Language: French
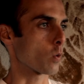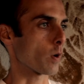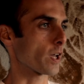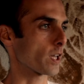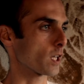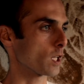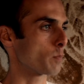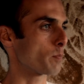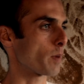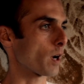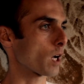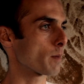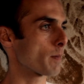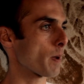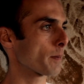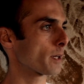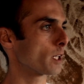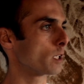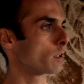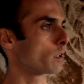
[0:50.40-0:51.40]
Ouais, il paraît
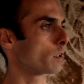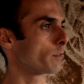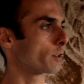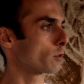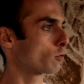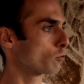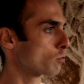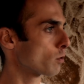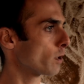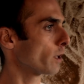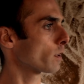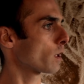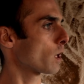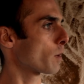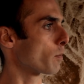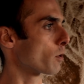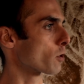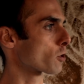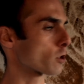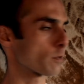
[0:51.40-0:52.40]
même qu'il en avait toujours un dans la
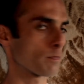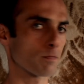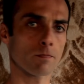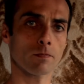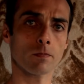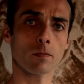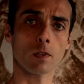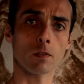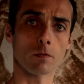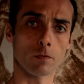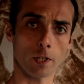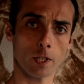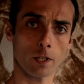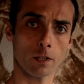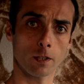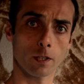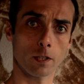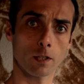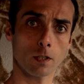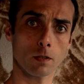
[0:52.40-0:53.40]
poche.
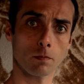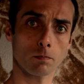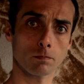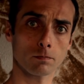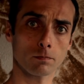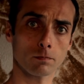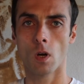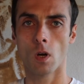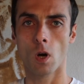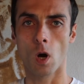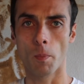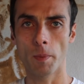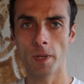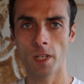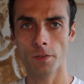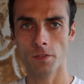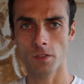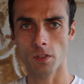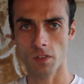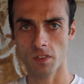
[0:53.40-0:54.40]
Véridique. En
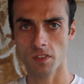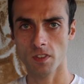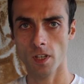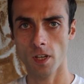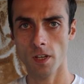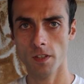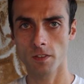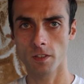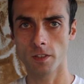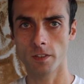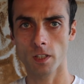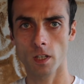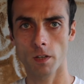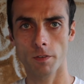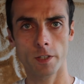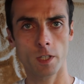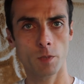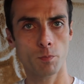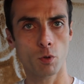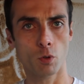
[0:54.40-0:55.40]
1916, il
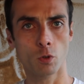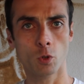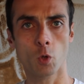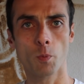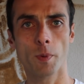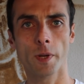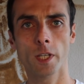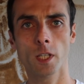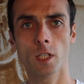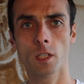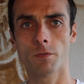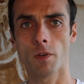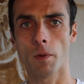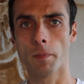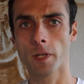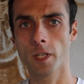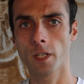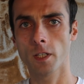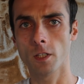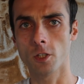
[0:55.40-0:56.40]
travaillait pour une compagnie qui
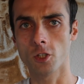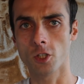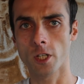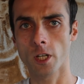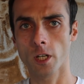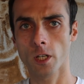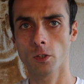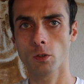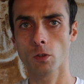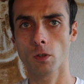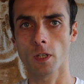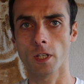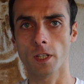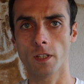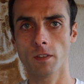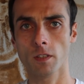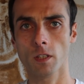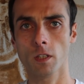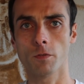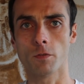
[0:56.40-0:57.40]
fabriquait des générateurs
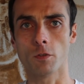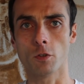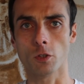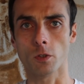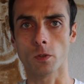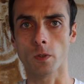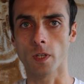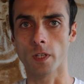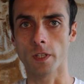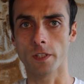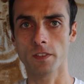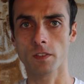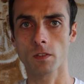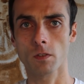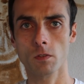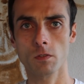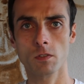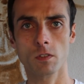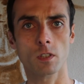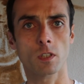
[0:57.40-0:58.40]
électriques fonctionnant à
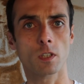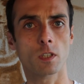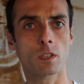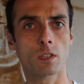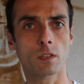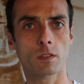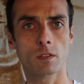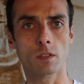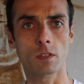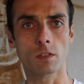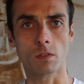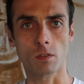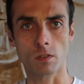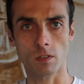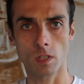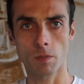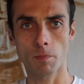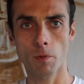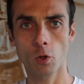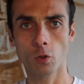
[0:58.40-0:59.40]
l'essence et qui étaient
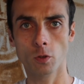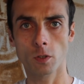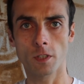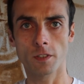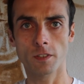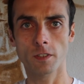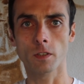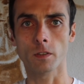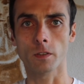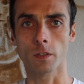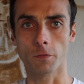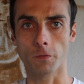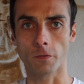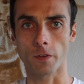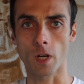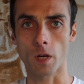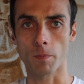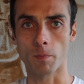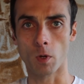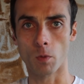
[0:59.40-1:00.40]
essentiellement utilisés dans des
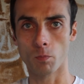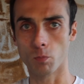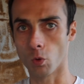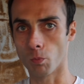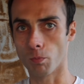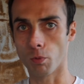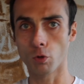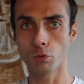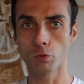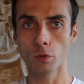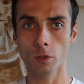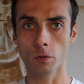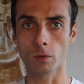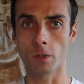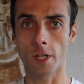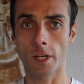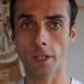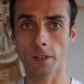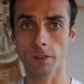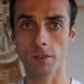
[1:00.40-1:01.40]
fermes pour produire de
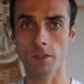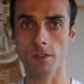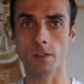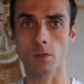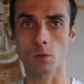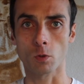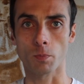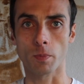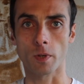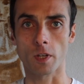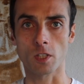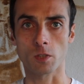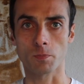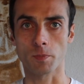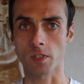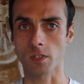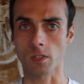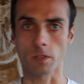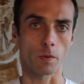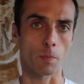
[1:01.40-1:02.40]
l'électricité sur place
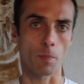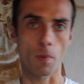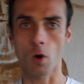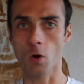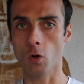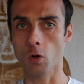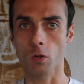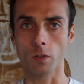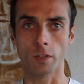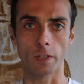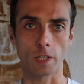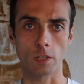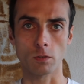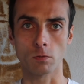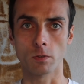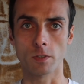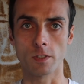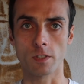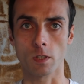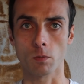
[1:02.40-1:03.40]
parce qu'il n'y avait pas encore des
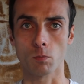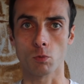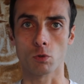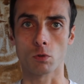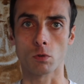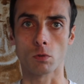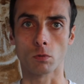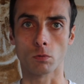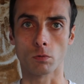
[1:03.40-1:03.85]
réseaux de distribution,